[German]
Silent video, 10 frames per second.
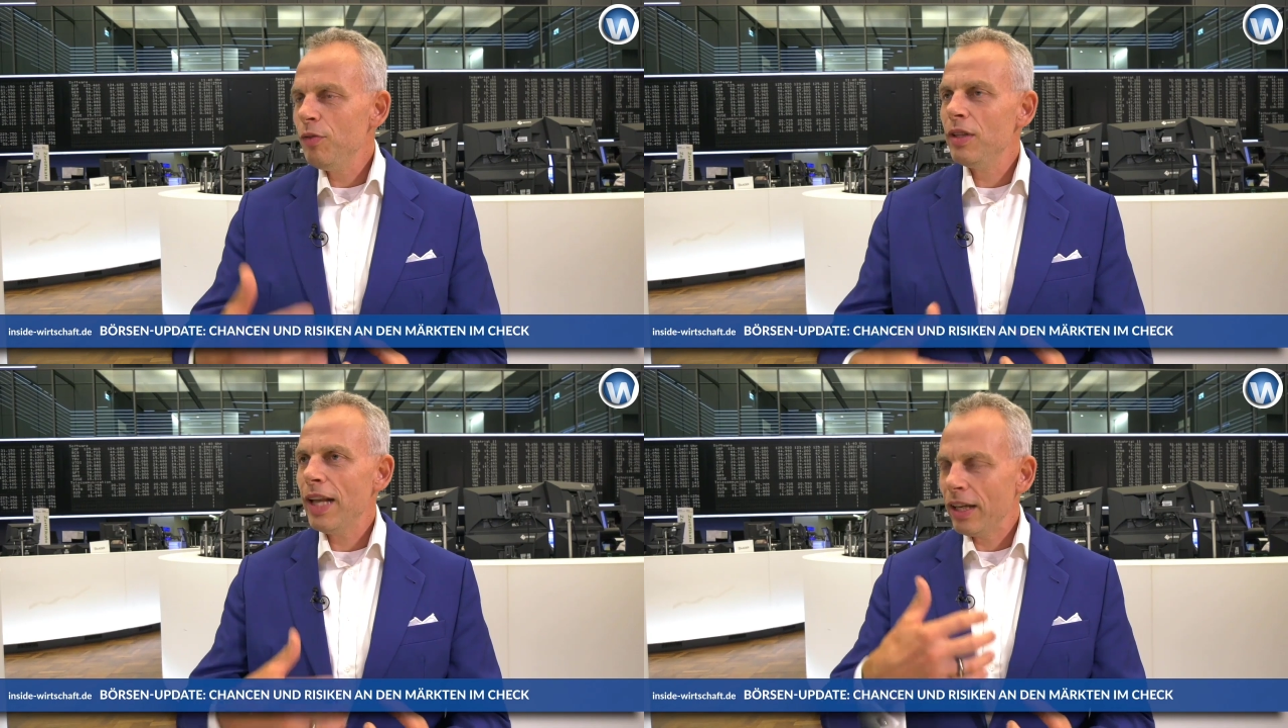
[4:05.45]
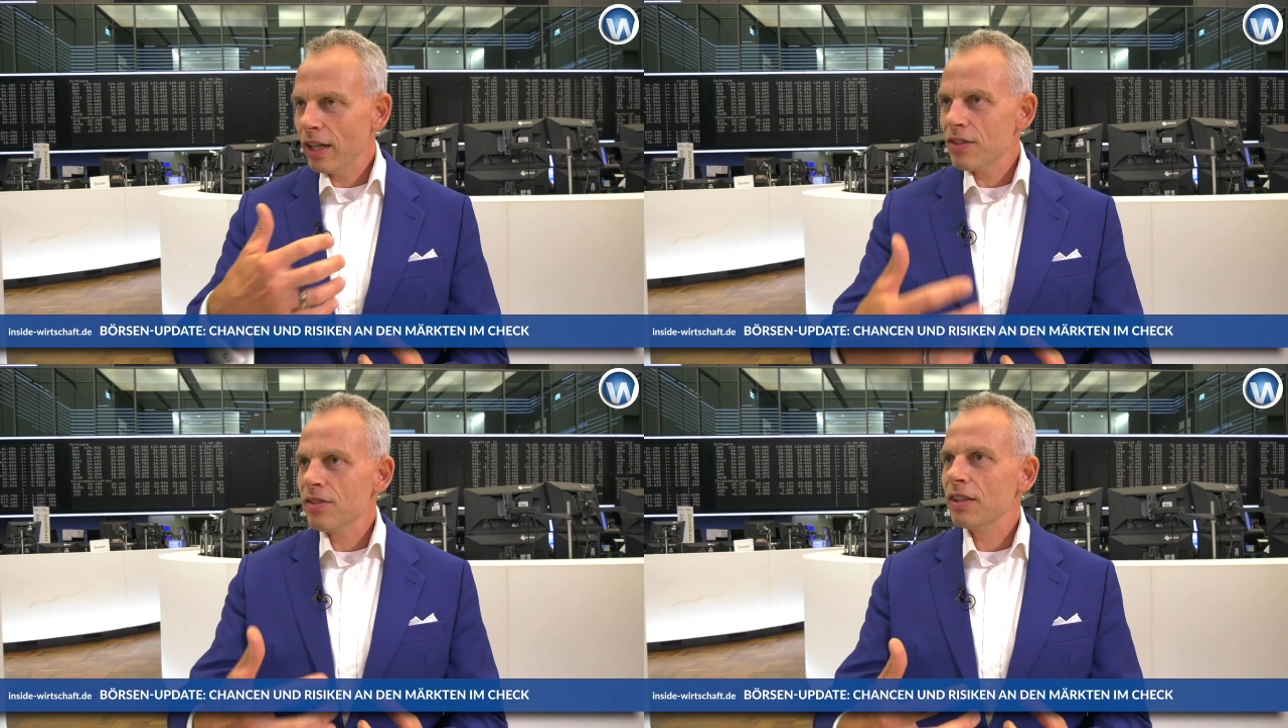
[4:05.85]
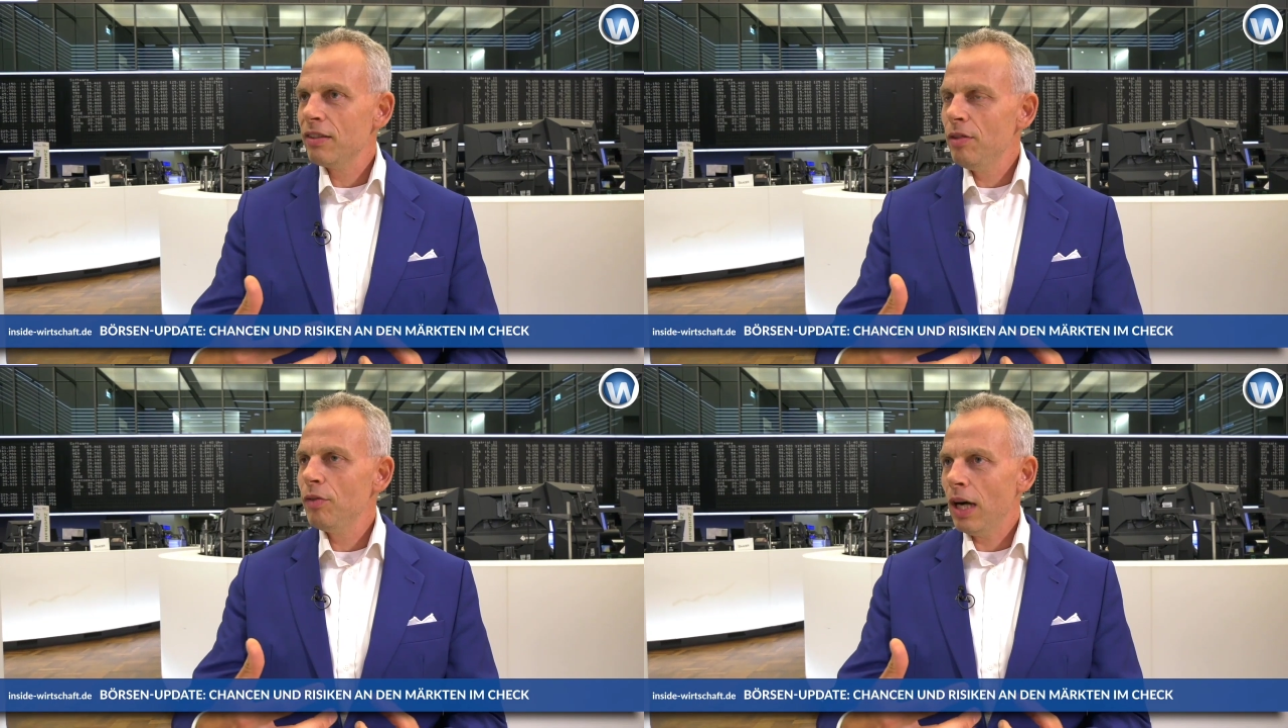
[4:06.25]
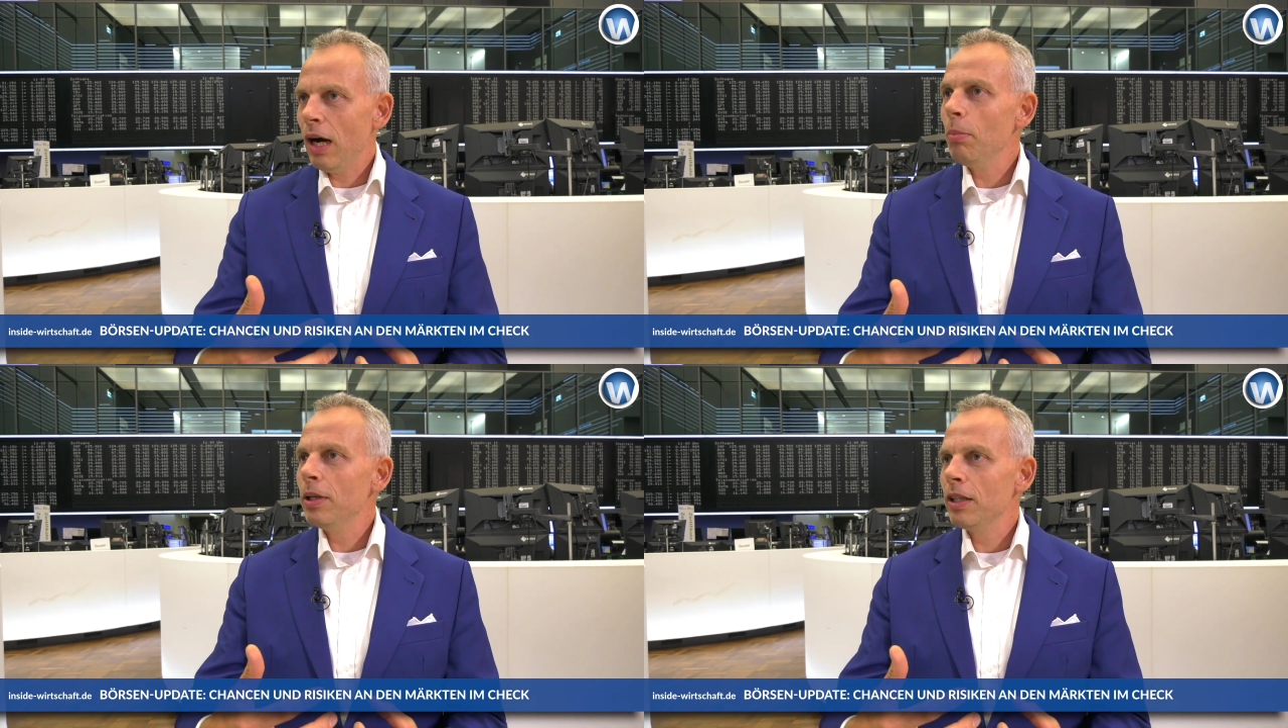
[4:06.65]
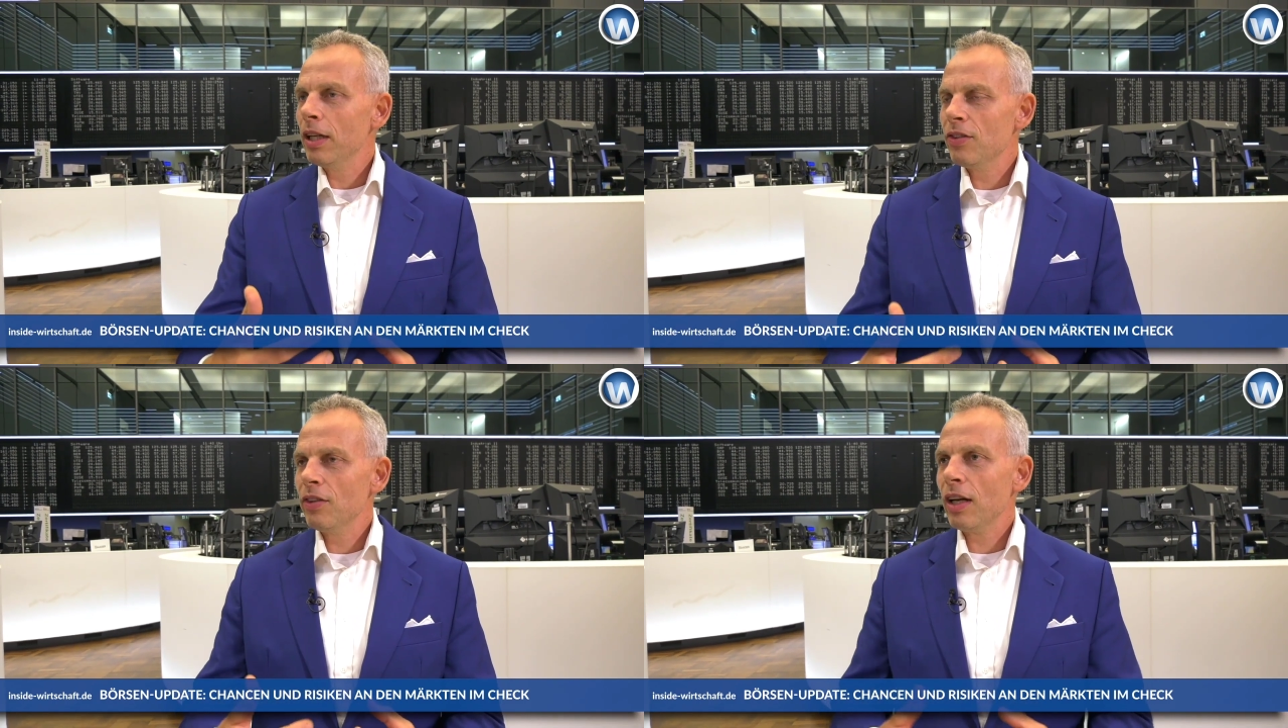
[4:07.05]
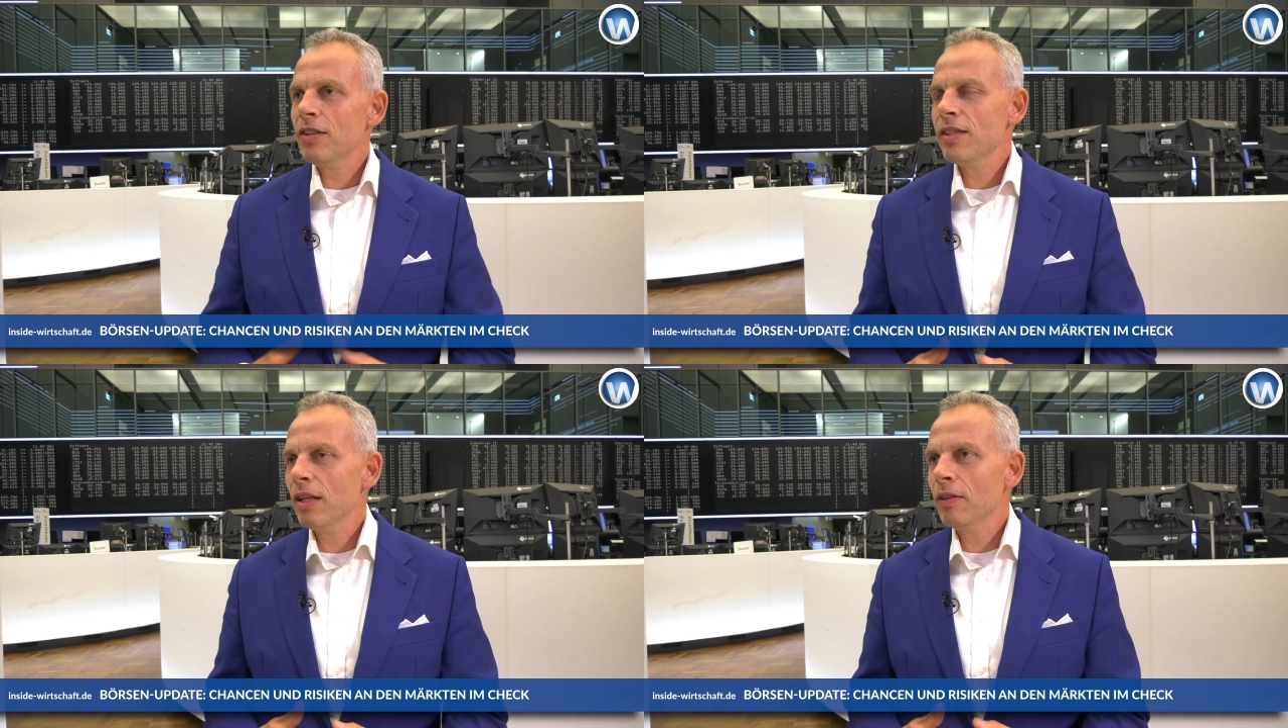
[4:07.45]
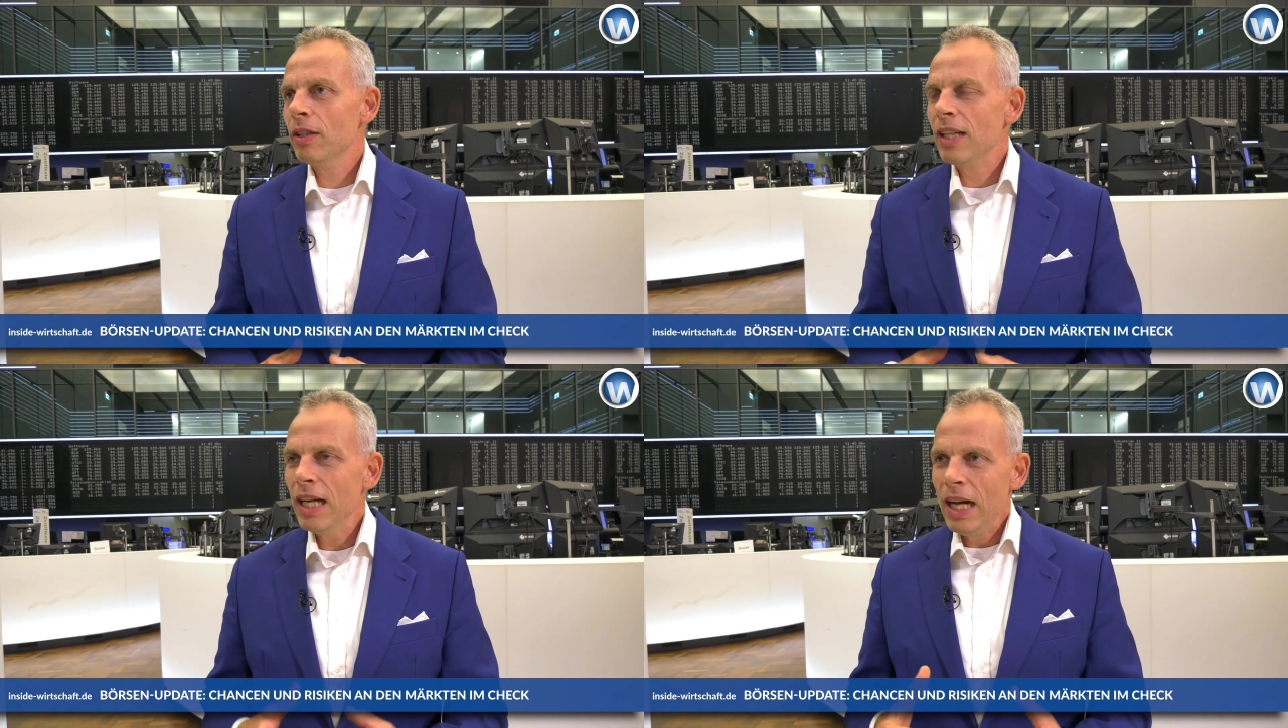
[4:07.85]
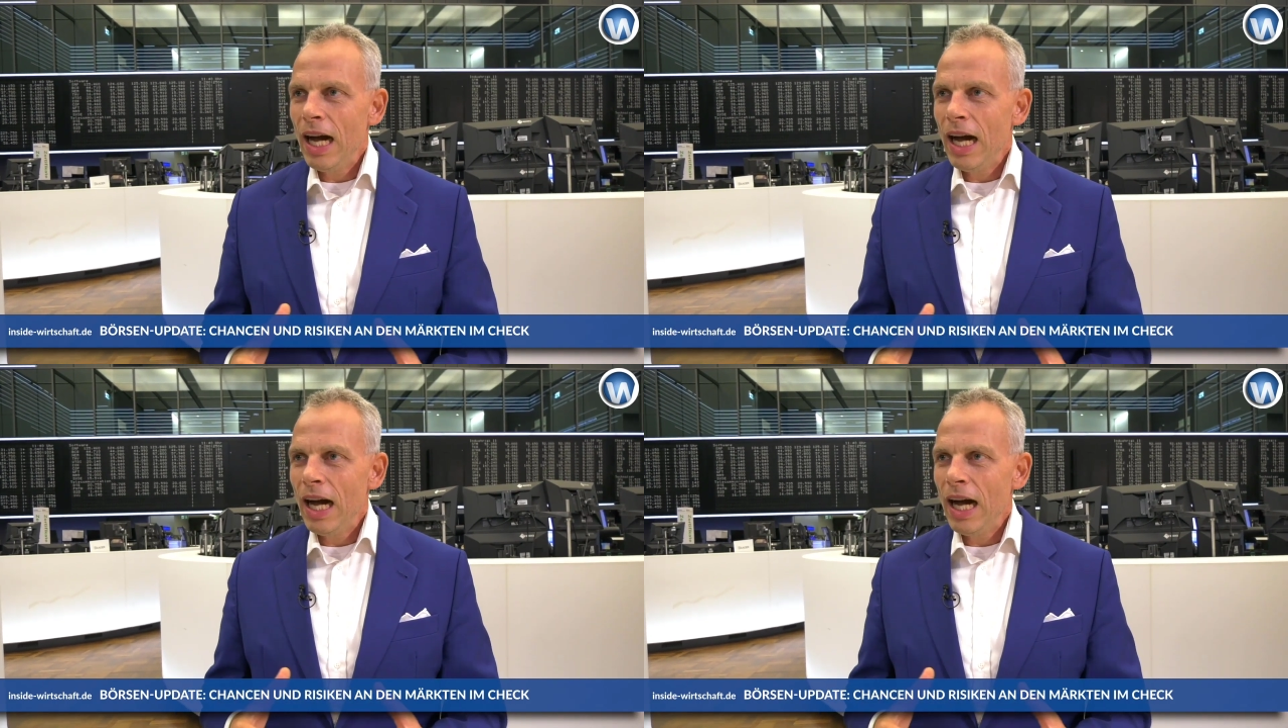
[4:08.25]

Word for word: viel länger restriktiv gearbeitet als der Rest der Welt,